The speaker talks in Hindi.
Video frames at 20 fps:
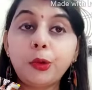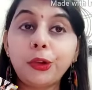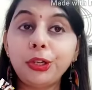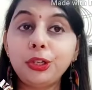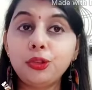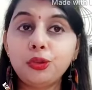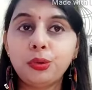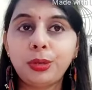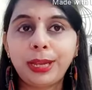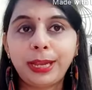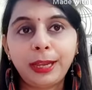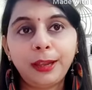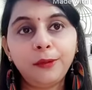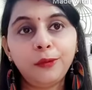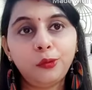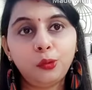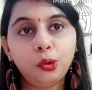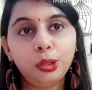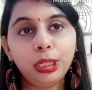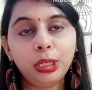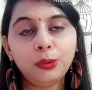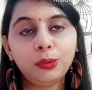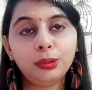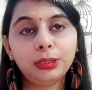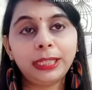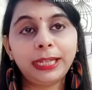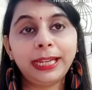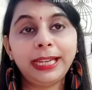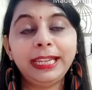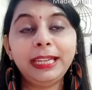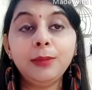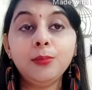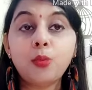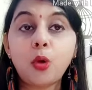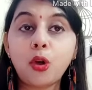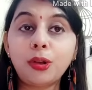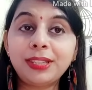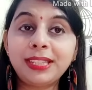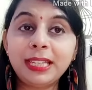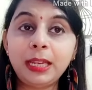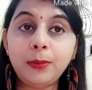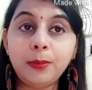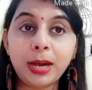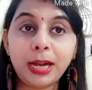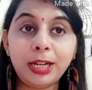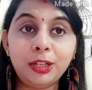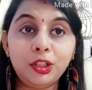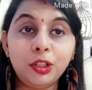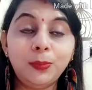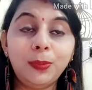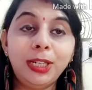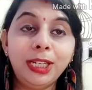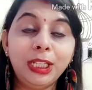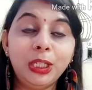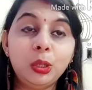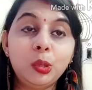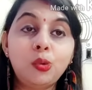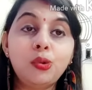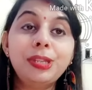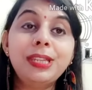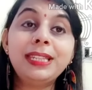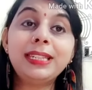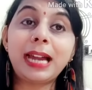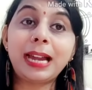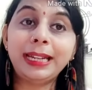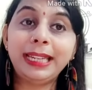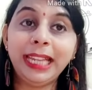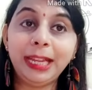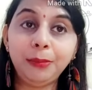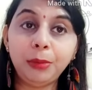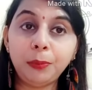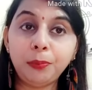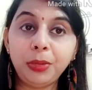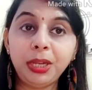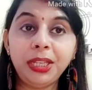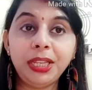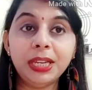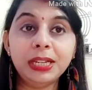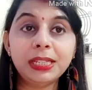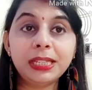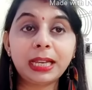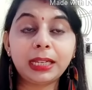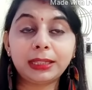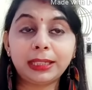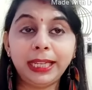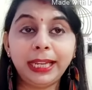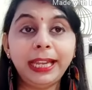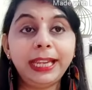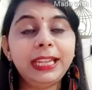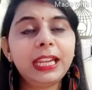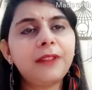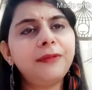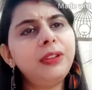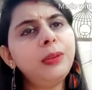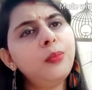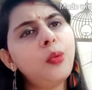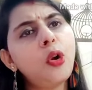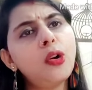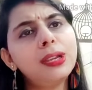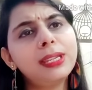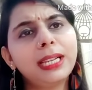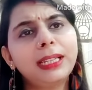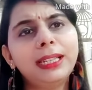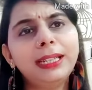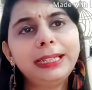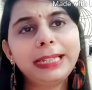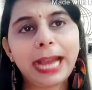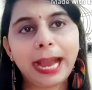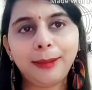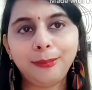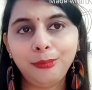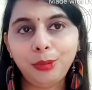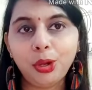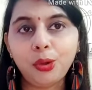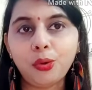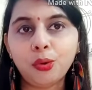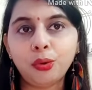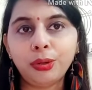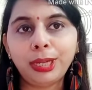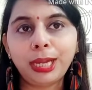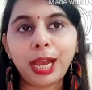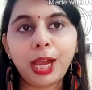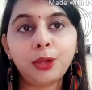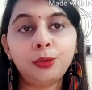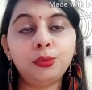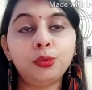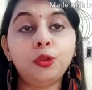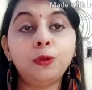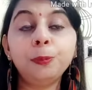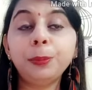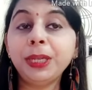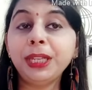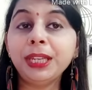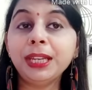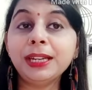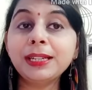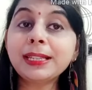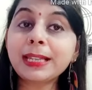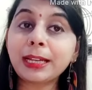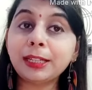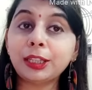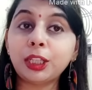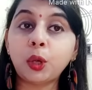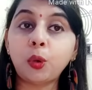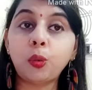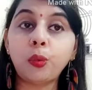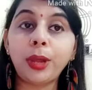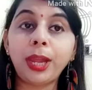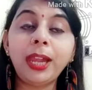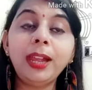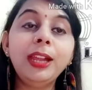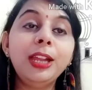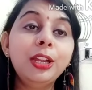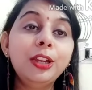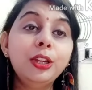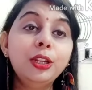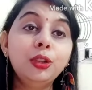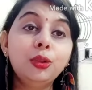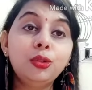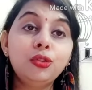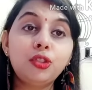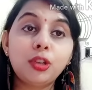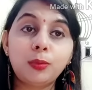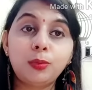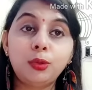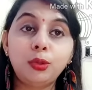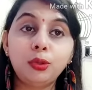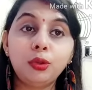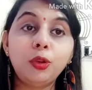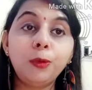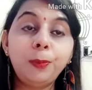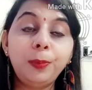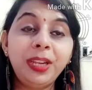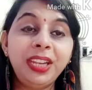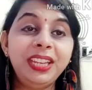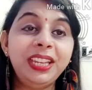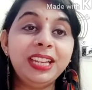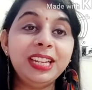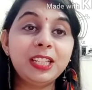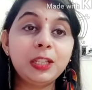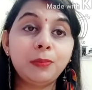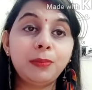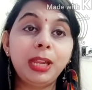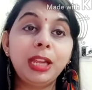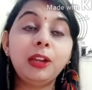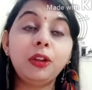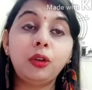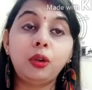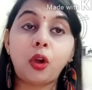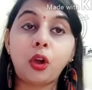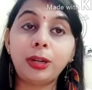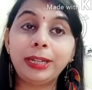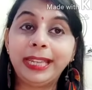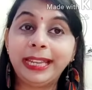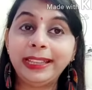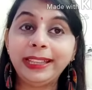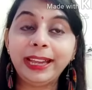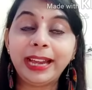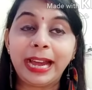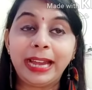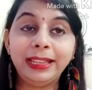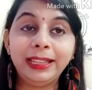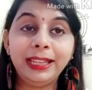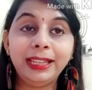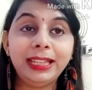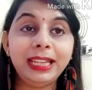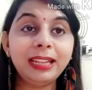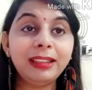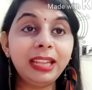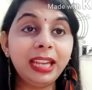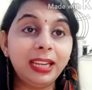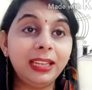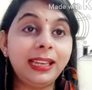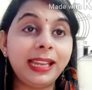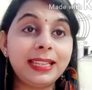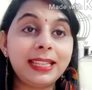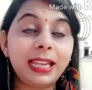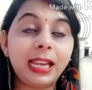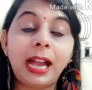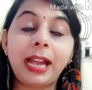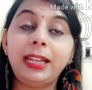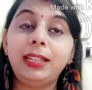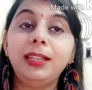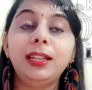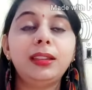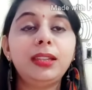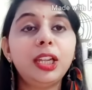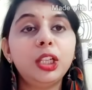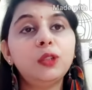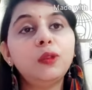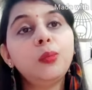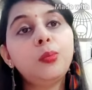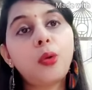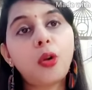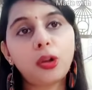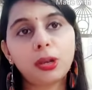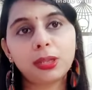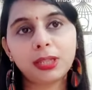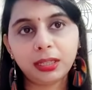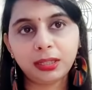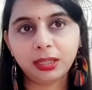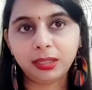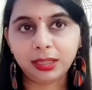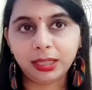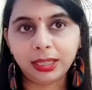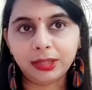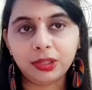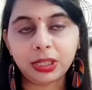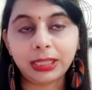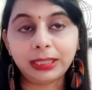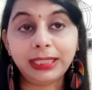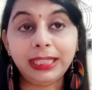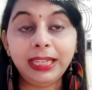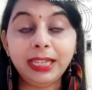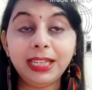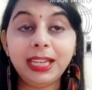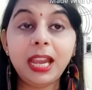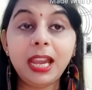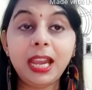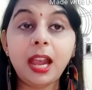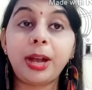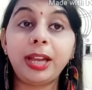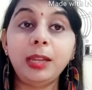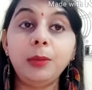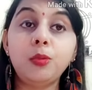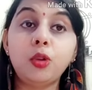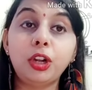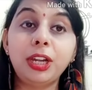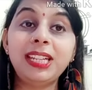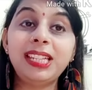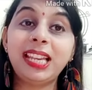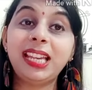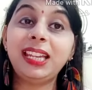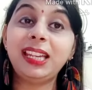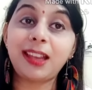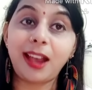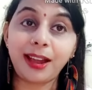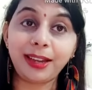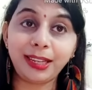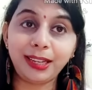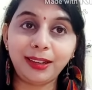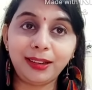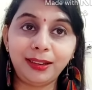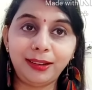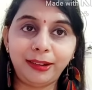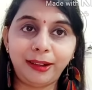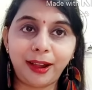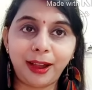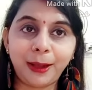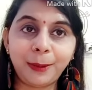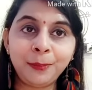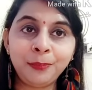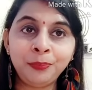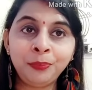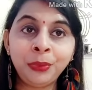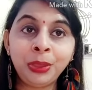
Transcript: पॉइंट जो है वो क्या होता है कि बहुत सी बार जब लड़कियों को स्टार्टिंग में पीरियड्स आते हैं या फिर बहुत ज़्यादा टाइम भी हो गया है उनको पीरियड्स आते हुए तो जब उनको पीरियड्स में क्लॉटिंग दिखाई देती है थिकनेस दिखाई देती है तो बहुत ज़्यादा डर जाती है कि हमारी बॉडी से क्या निकल रहा है